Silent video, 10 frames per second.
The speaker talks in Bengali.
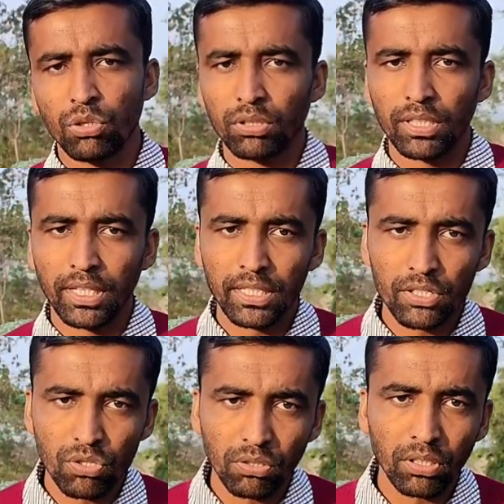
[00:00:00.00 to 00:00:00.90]

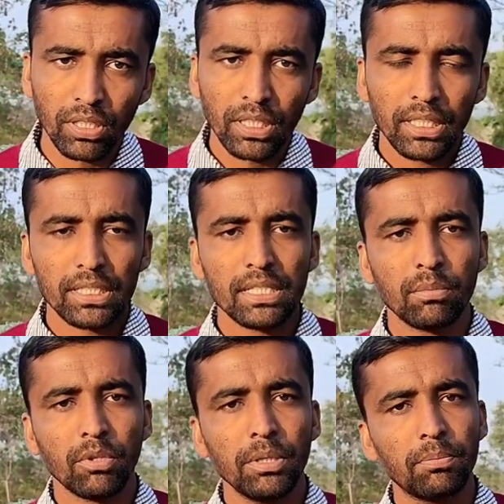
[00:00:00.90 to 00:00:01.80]
ছত্রাকনাশক
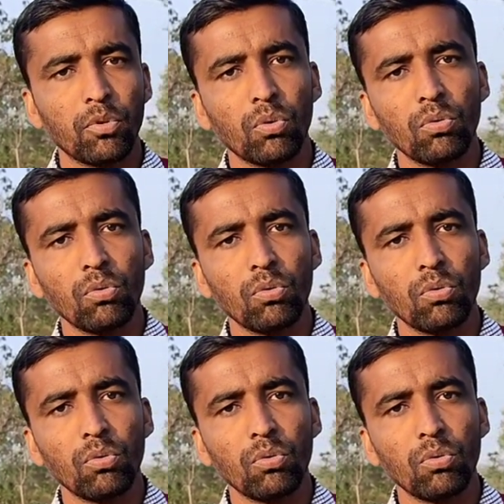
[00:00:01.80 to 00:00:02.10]
যেমন ইফকো